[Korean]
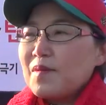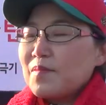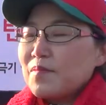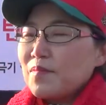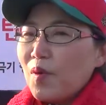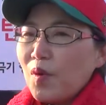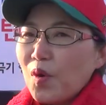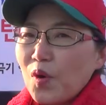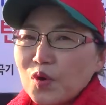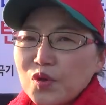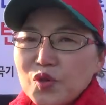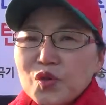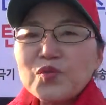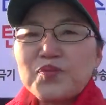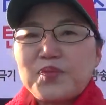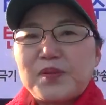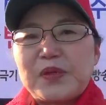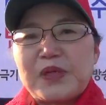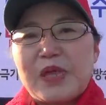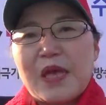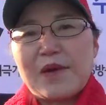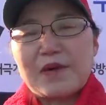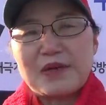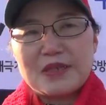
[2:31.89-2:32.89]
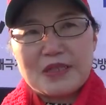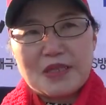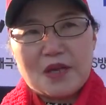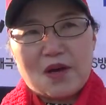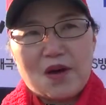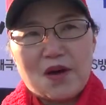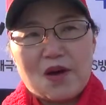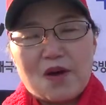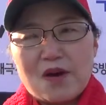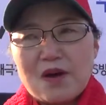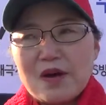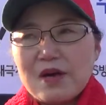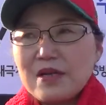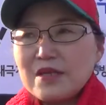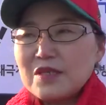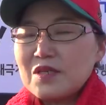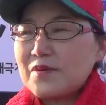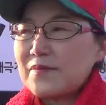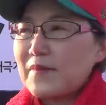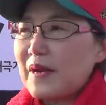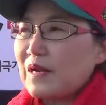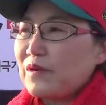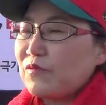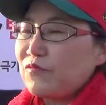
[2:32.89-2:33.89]
모두 불태워서
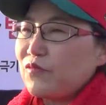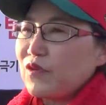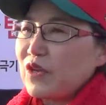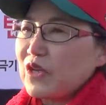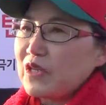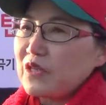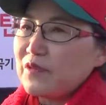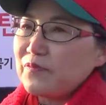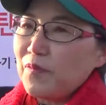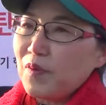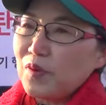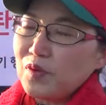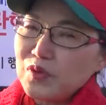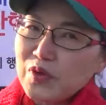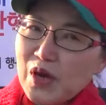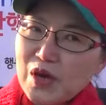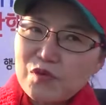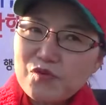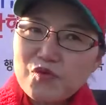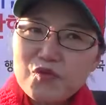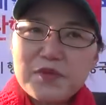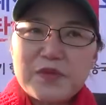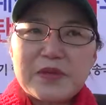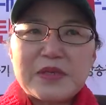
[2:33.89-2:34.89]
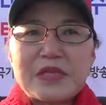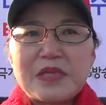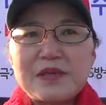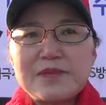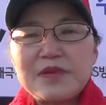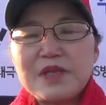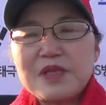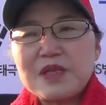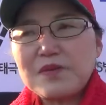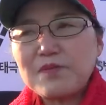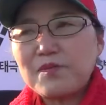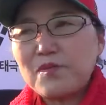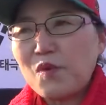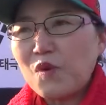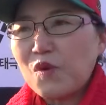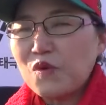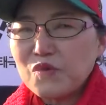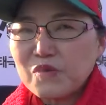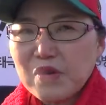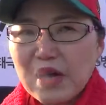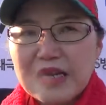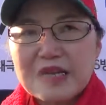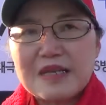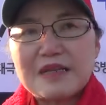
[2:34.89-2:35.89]
정말 우리는 모두가 구미 시민
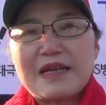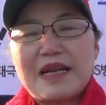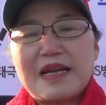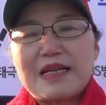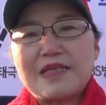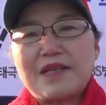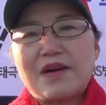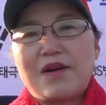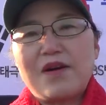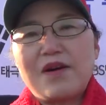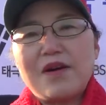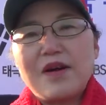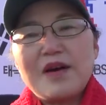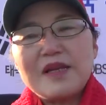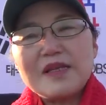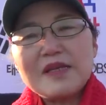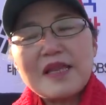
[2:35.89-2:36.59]
모두가 일어나서